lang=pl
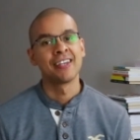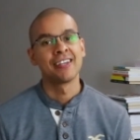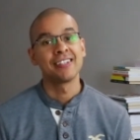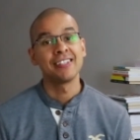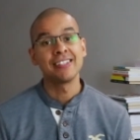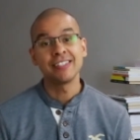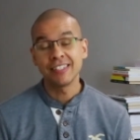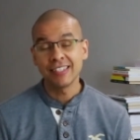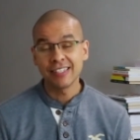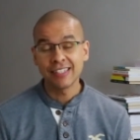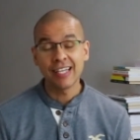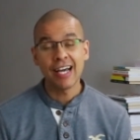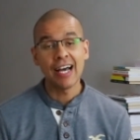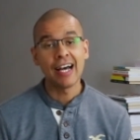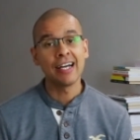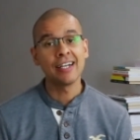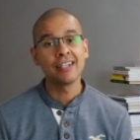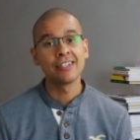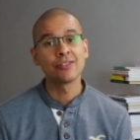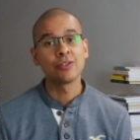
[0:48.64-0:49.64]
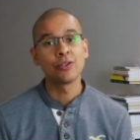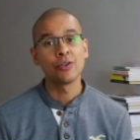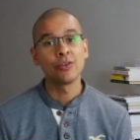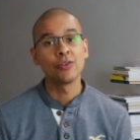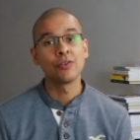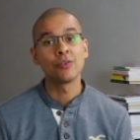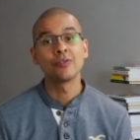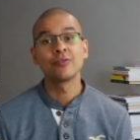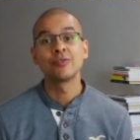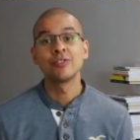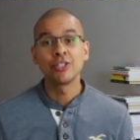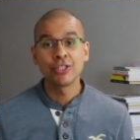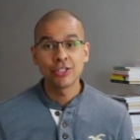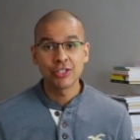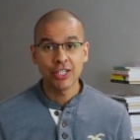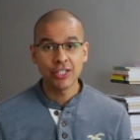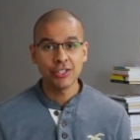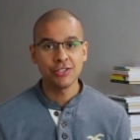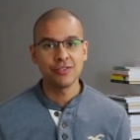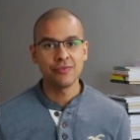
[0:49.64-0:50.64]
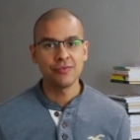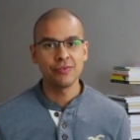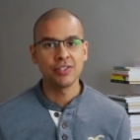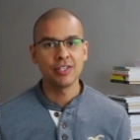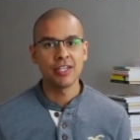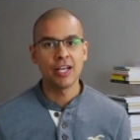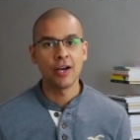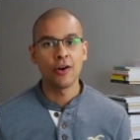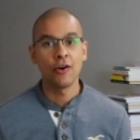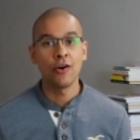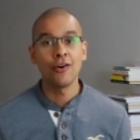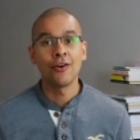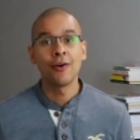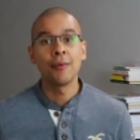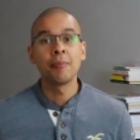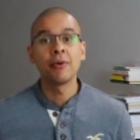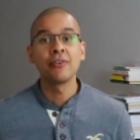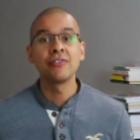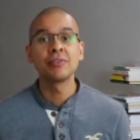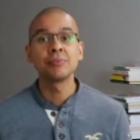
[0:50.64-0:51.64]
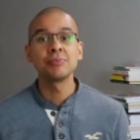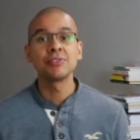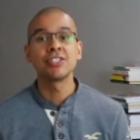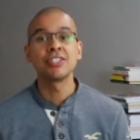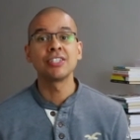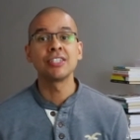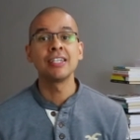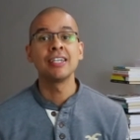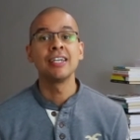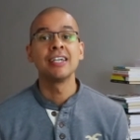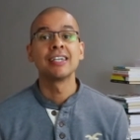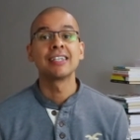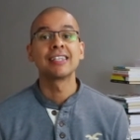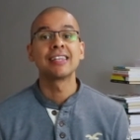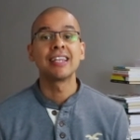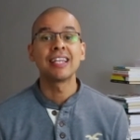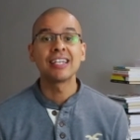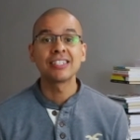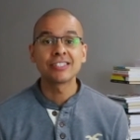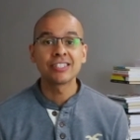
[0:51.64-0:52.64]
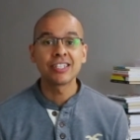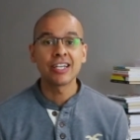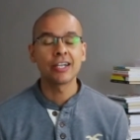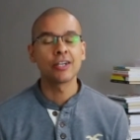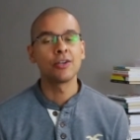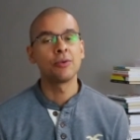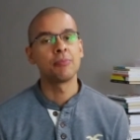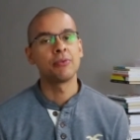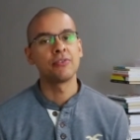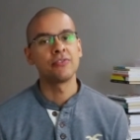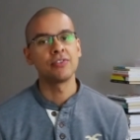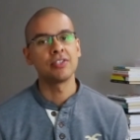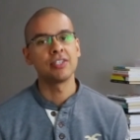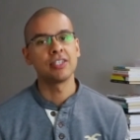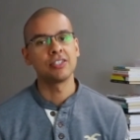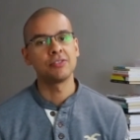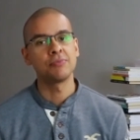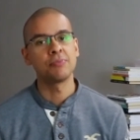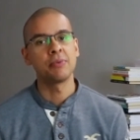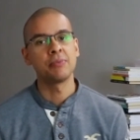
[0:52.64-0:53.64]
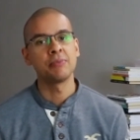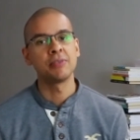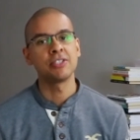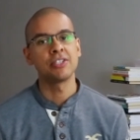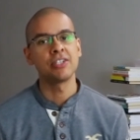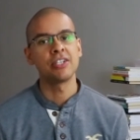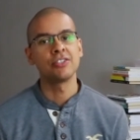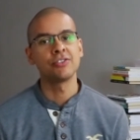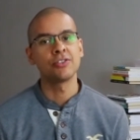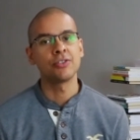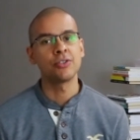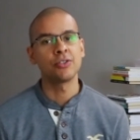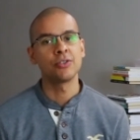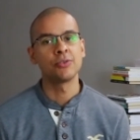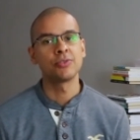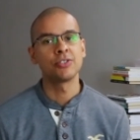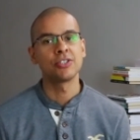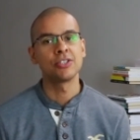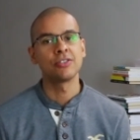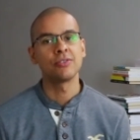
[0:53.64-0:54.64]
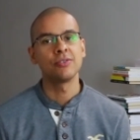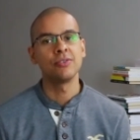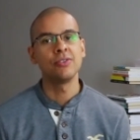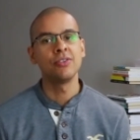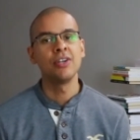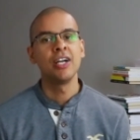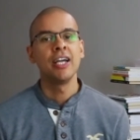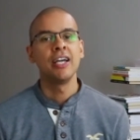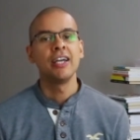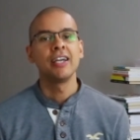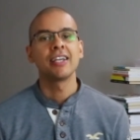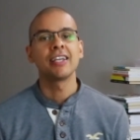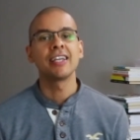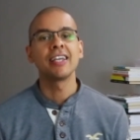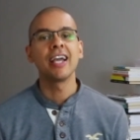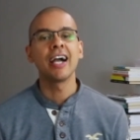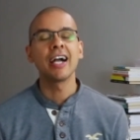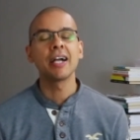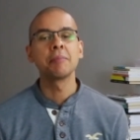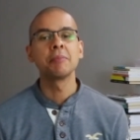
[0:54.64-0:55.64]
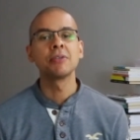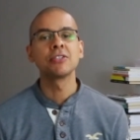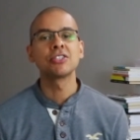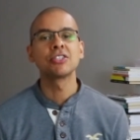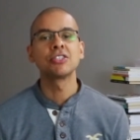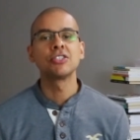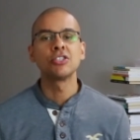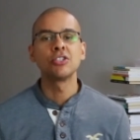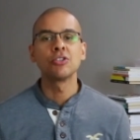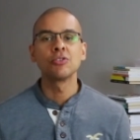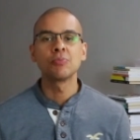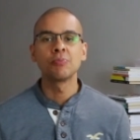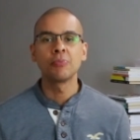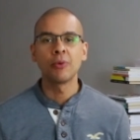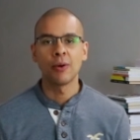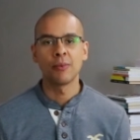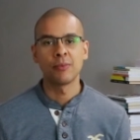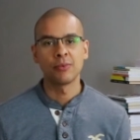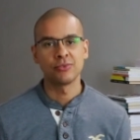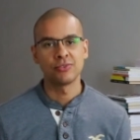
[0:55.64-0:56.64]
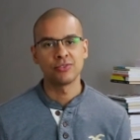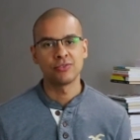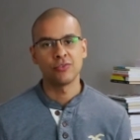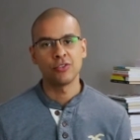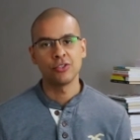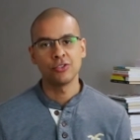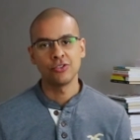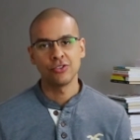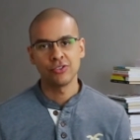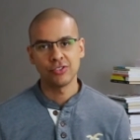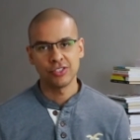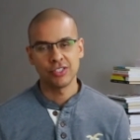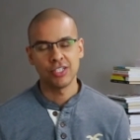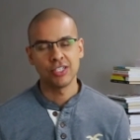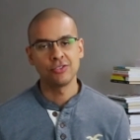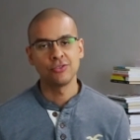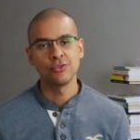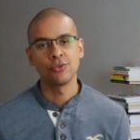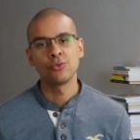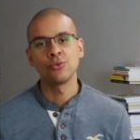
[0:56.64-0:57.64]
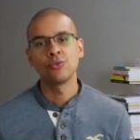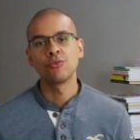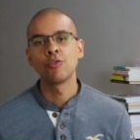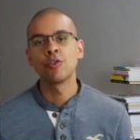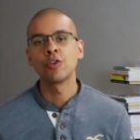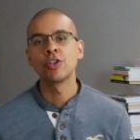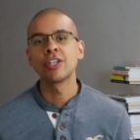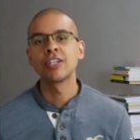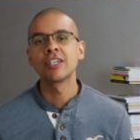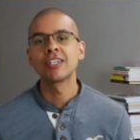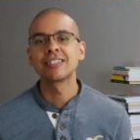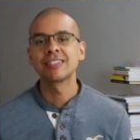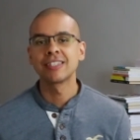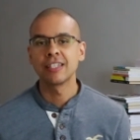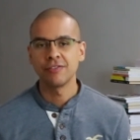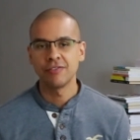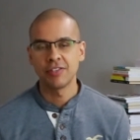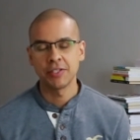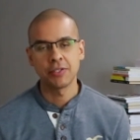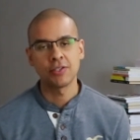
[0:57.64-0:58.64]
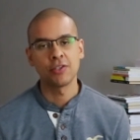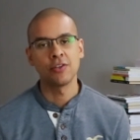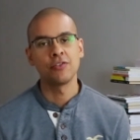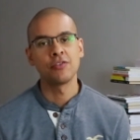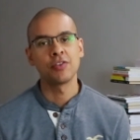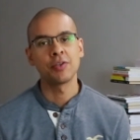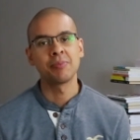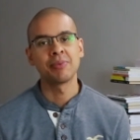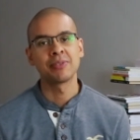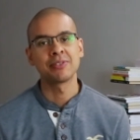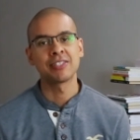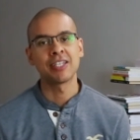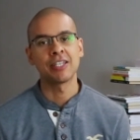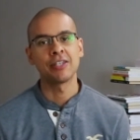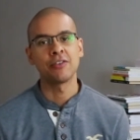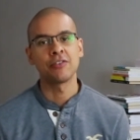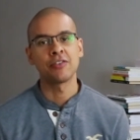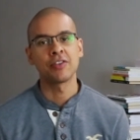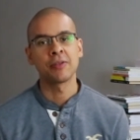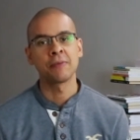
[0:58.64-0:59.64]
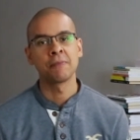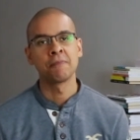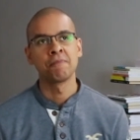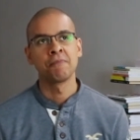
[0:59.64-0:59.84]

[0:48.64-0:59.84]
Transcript: Jeśli tak, to w dzisiejszym wideo opowiem Ci, dlaczego powinnaś pomyśleć o coachingu i jak może Ci on pomóc w osiągnięciu Twoich sylwetkowych postanowień.